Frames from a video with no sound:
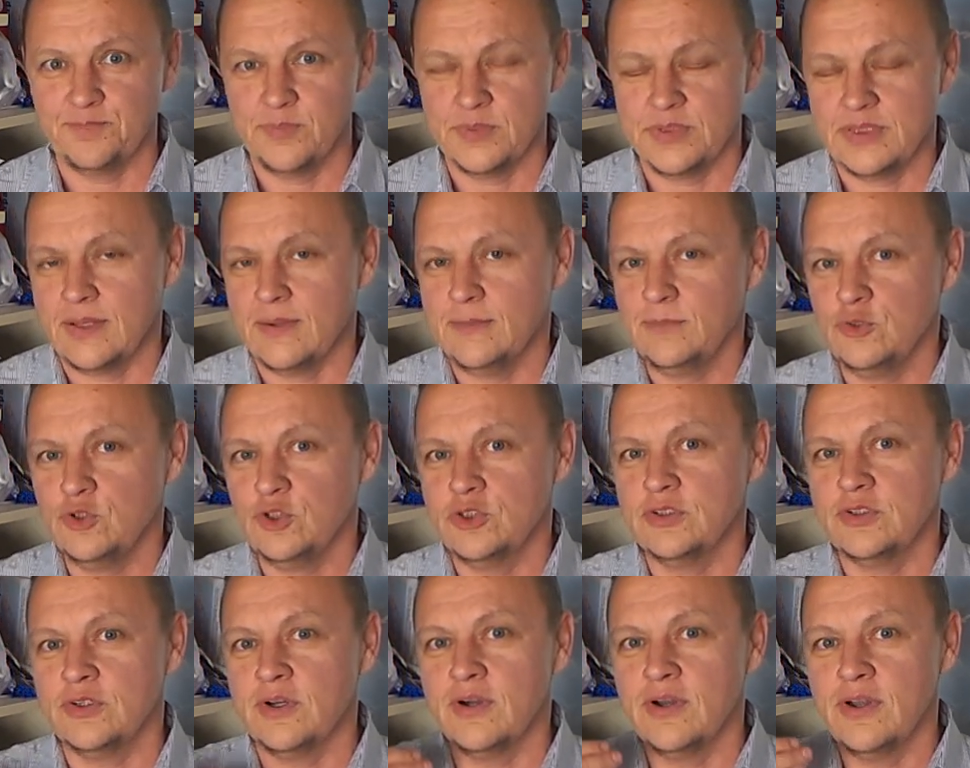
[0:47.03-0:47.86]
потому
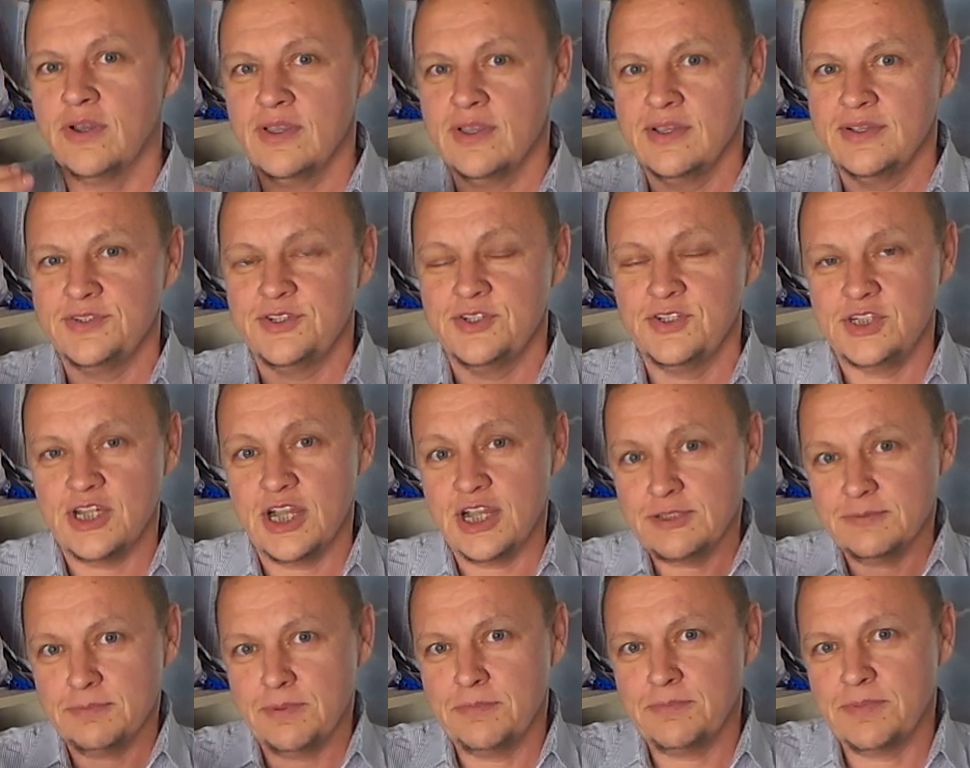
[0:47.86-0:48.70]
что
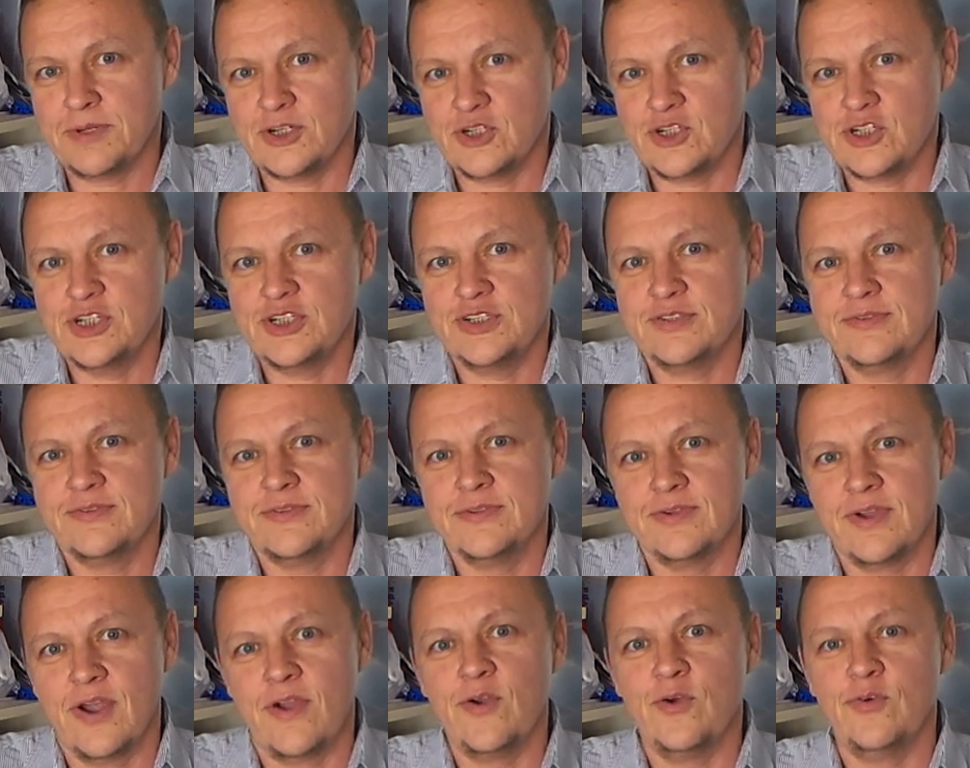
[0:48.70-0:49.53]
сейчас, по
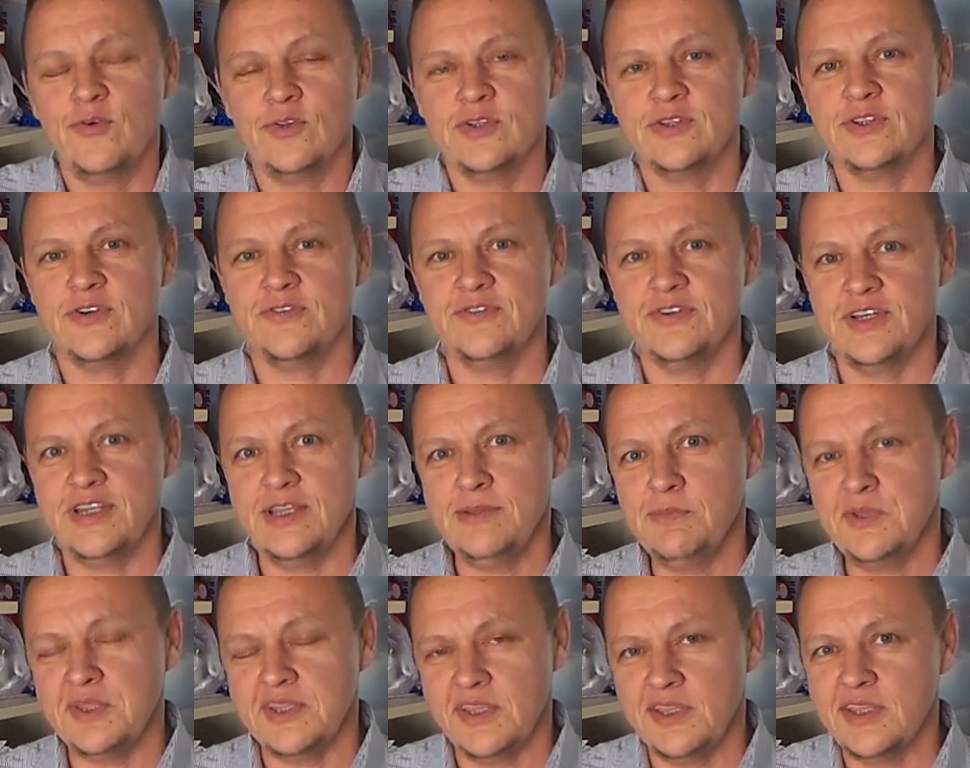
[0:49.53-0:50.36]
прошествию какого-то
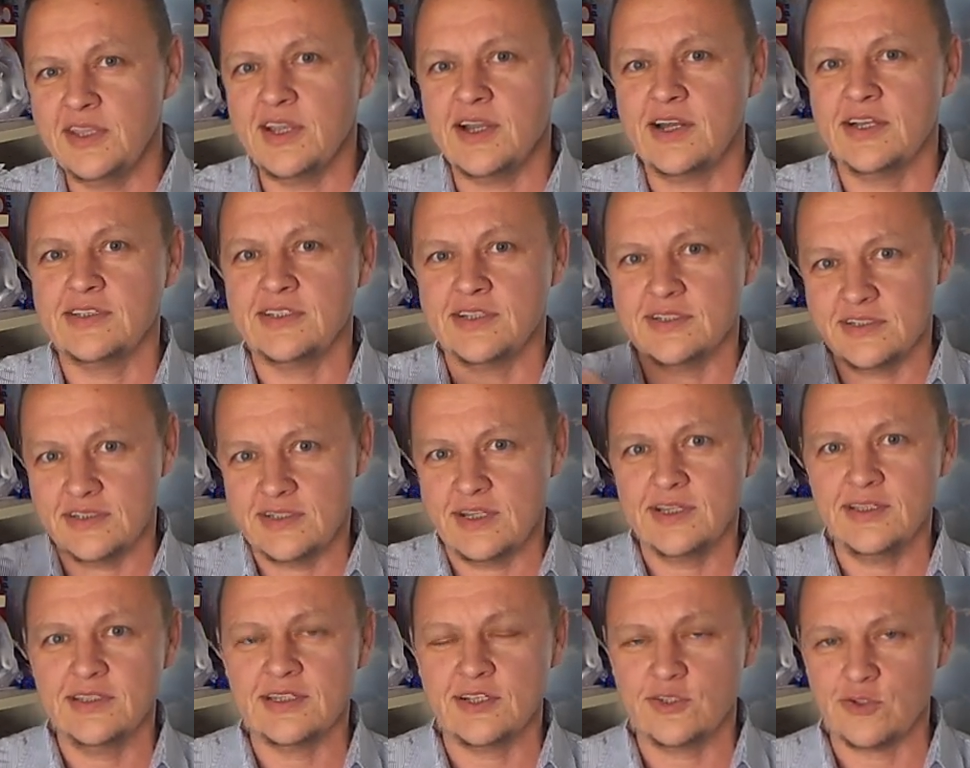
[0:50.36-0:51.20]
времени, я
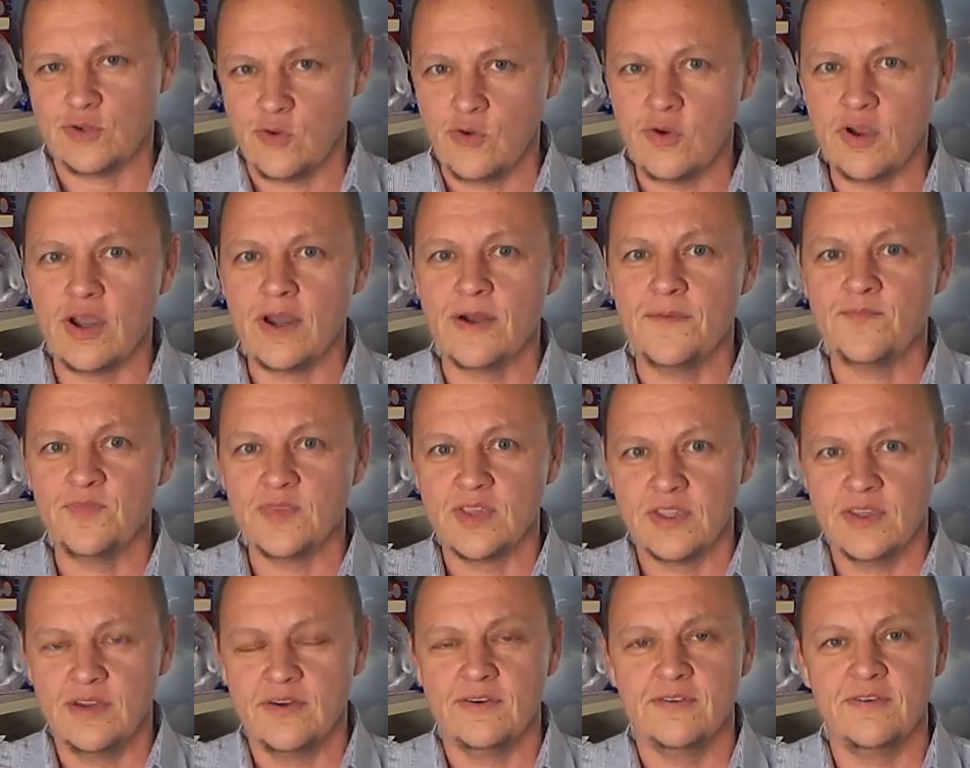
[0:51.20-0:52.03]
осознал, насколько
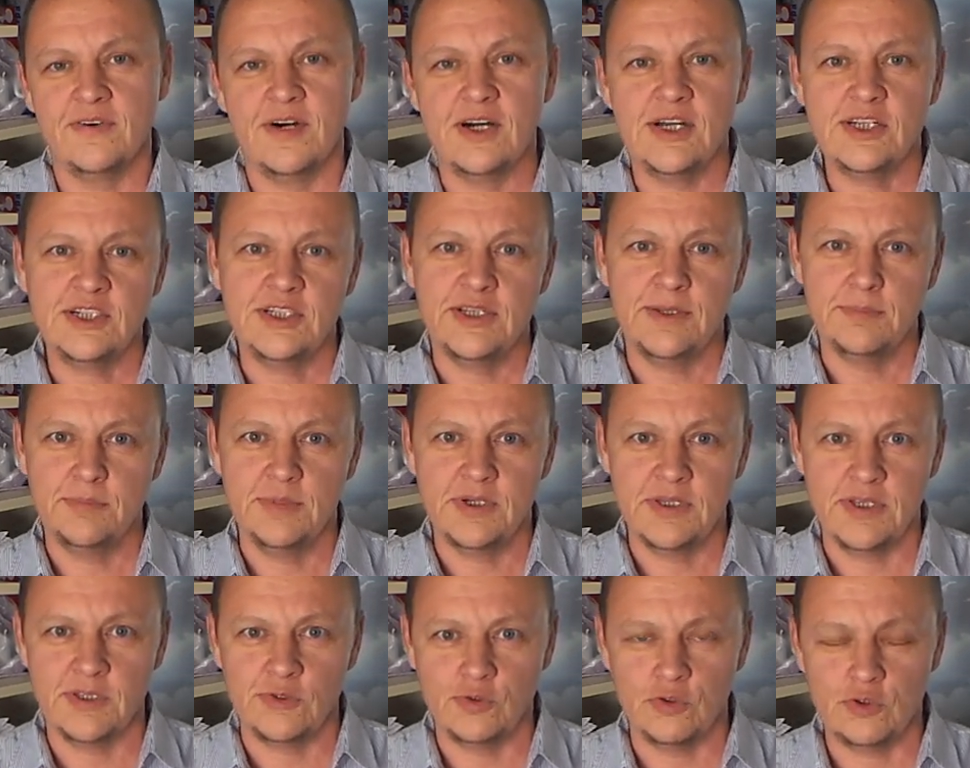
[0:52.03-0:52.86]
важно
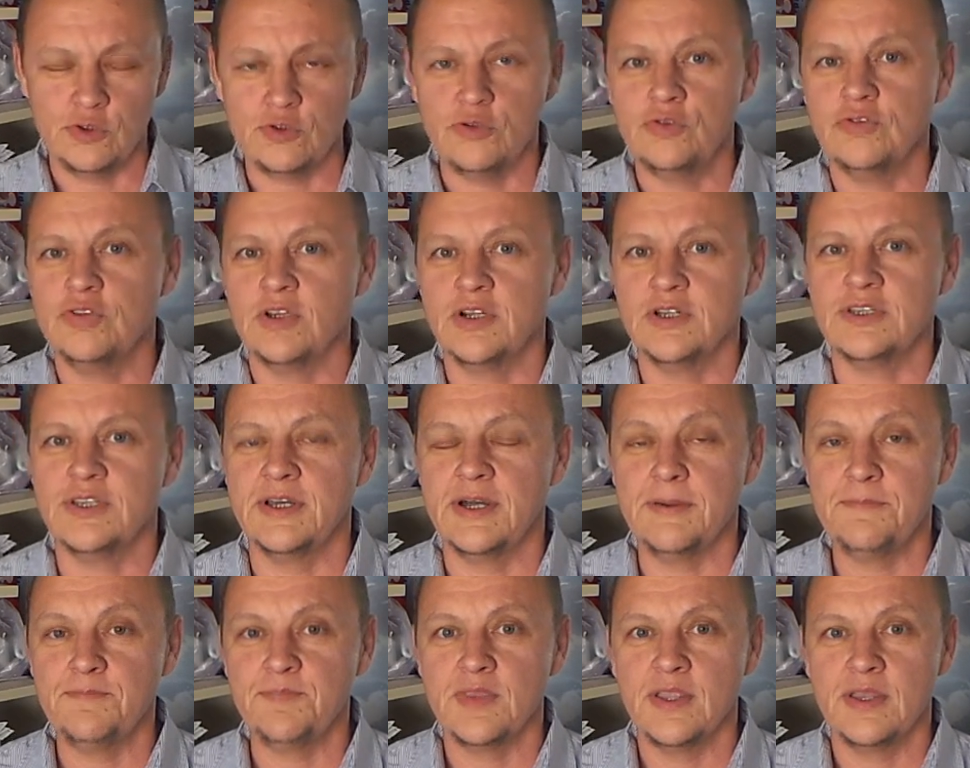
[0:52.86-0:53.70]
было то, что
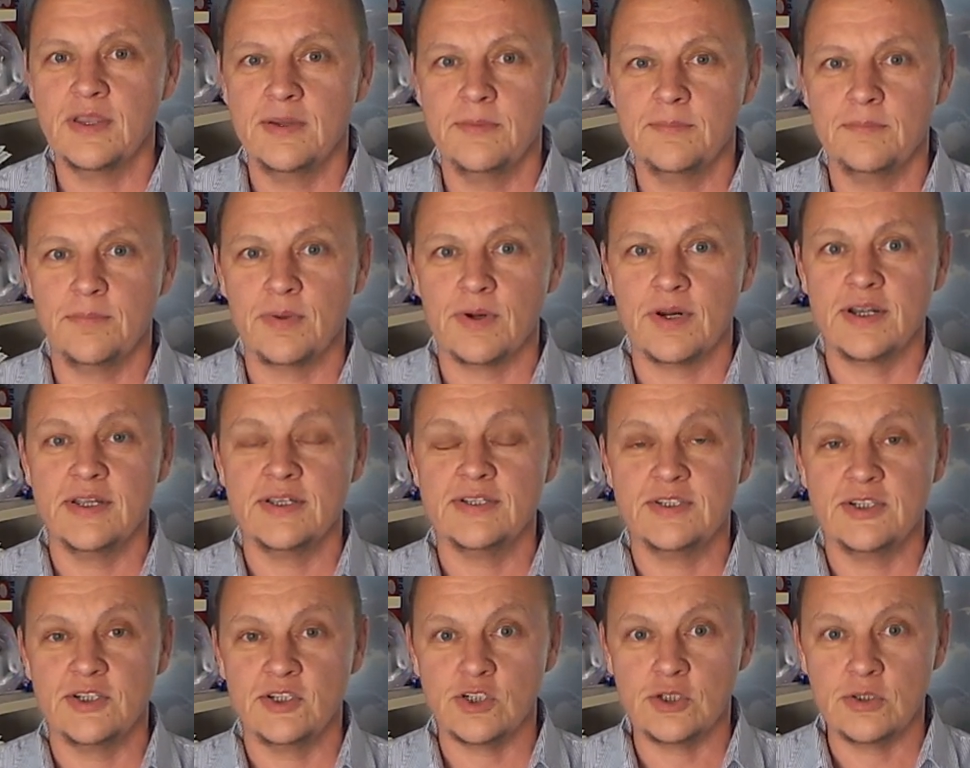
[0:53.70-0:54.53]
тогда
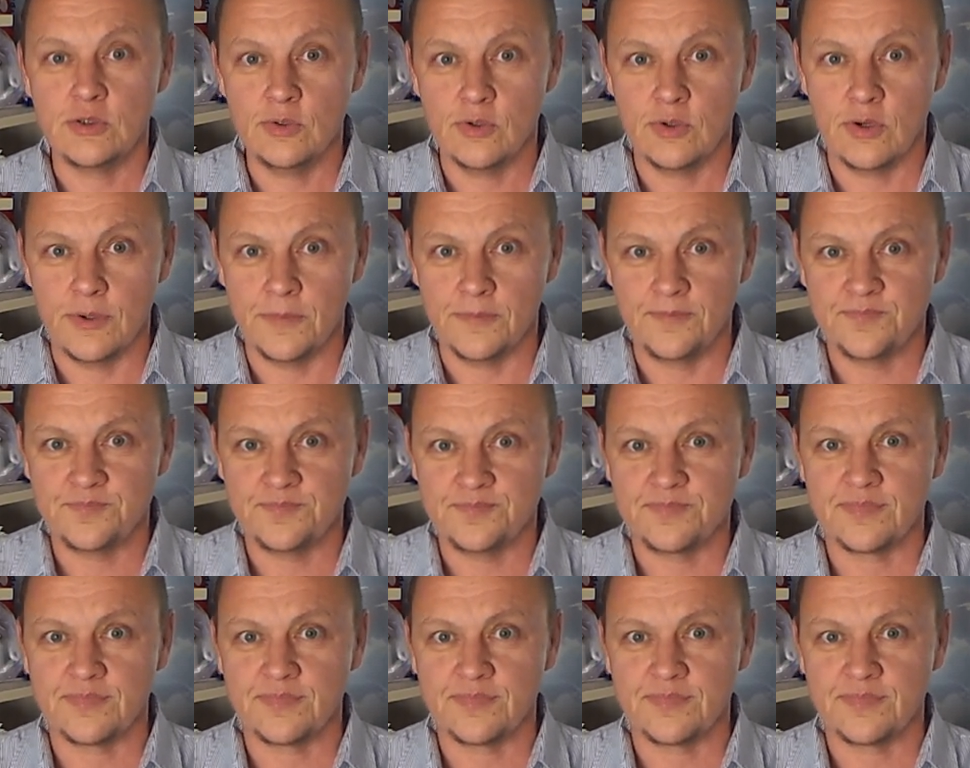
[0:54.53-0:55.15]
произошло.